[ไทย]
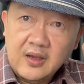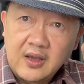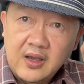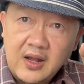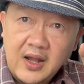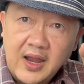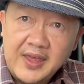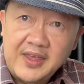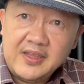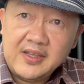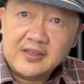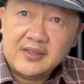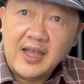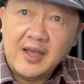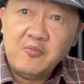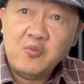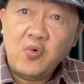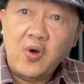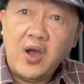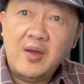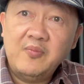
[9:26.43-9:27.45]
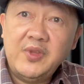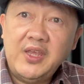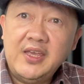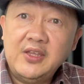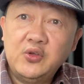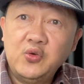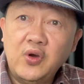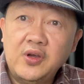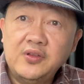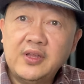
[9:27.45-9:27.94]
ใครจะทำความดี
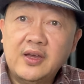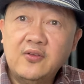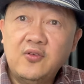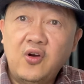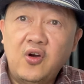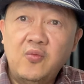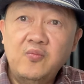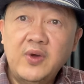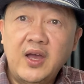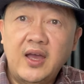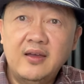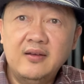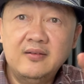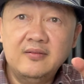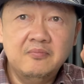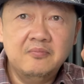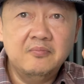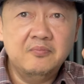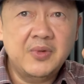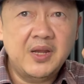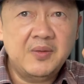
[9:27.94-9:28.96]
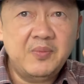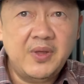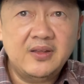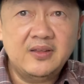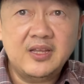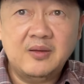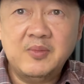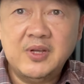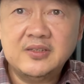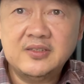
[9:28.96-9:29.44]
ช่วยสังคมอ่ะมันเป็น
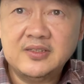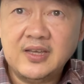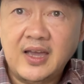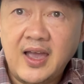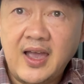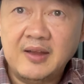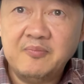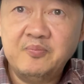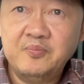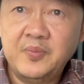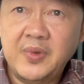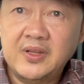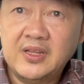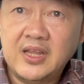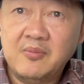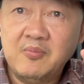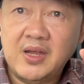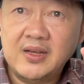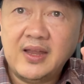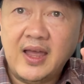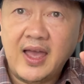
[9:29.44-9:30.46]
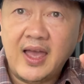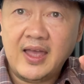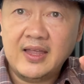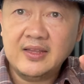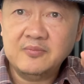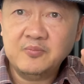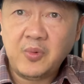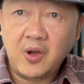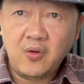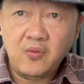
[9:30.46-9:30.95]
ธรรมชาติเป็นธรรมดา
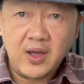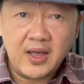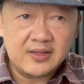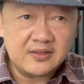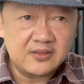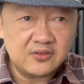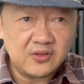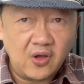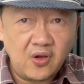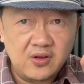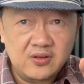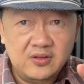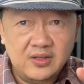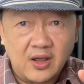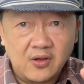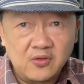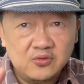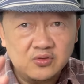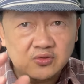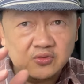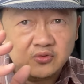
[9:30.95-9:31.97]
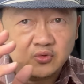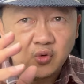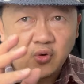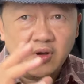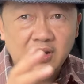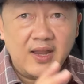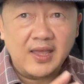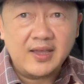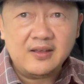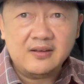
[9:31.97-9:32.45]
เพราะว่าตอนเราตัว
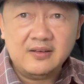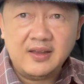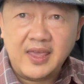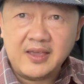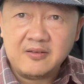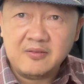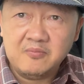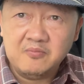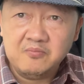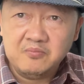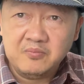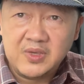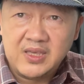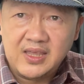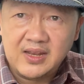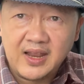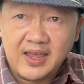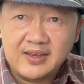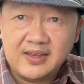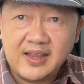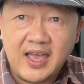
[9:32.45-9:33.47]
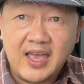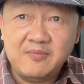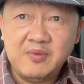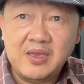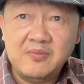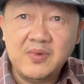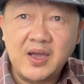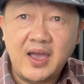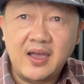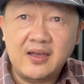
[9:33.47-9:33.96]
เล็กๆมีรายได้ไม่
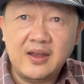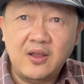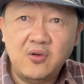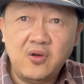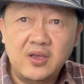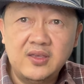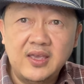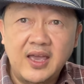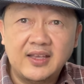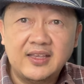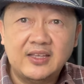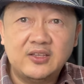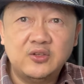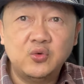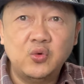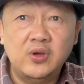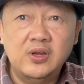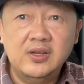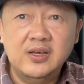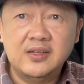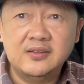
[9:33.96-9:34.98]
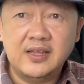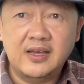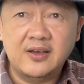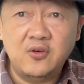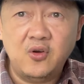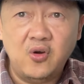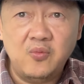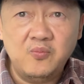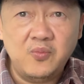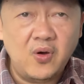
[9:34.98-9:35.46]
มากเราก็อยากจะช่วยเหลือสัง
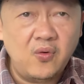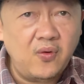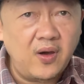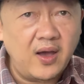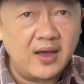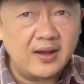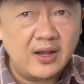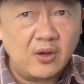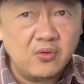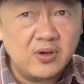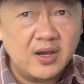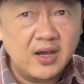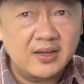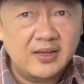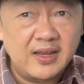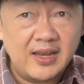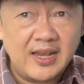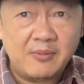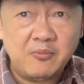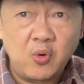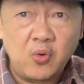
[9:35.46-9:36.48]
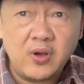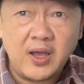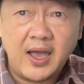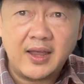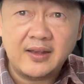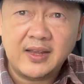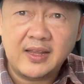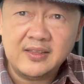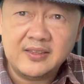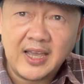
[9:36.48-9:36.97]
คมเพราะว่าเราเคยได้รับโอกาส
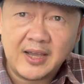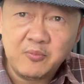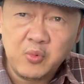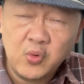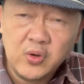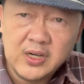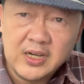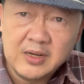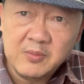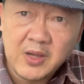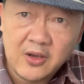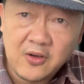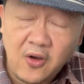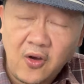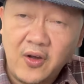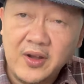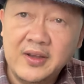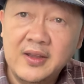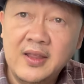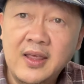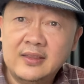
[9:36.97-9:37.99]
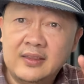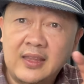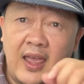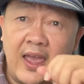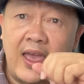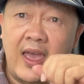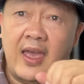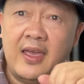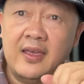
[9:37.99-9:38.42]
นั้นจากผู้อื่นมาก่อนแต่